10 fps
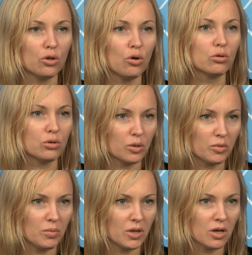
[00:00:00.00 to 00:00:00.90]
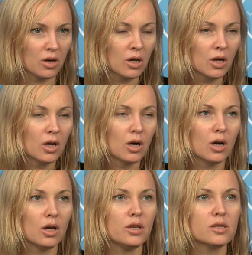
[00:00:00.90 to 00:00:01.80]
не клоун, но тем не менее
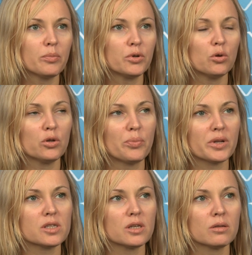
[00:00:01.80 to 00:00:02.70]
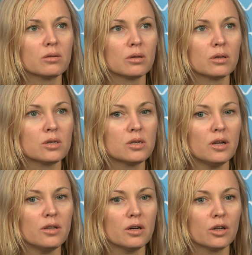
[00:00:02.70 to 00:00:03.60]
э, есть определенный процент э,
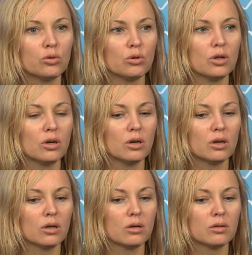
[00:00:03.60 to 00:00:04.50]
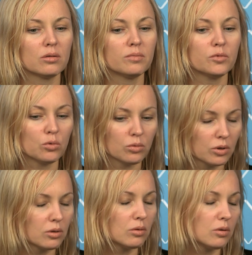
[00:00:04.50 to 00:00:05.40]
населения, который э,
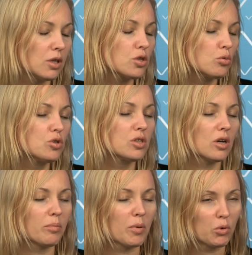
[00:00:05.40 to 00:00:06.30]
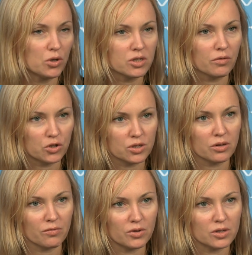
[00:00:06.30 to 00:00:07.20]
ну, голосует за популистов в
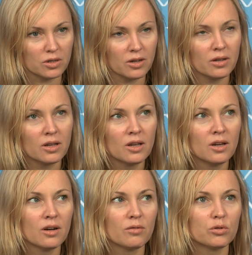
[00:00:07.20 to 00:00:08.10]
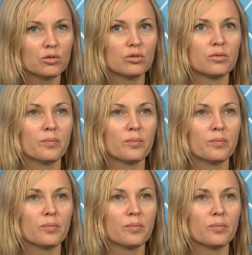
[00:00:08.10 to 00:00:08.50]
чистом виде, да? Вот,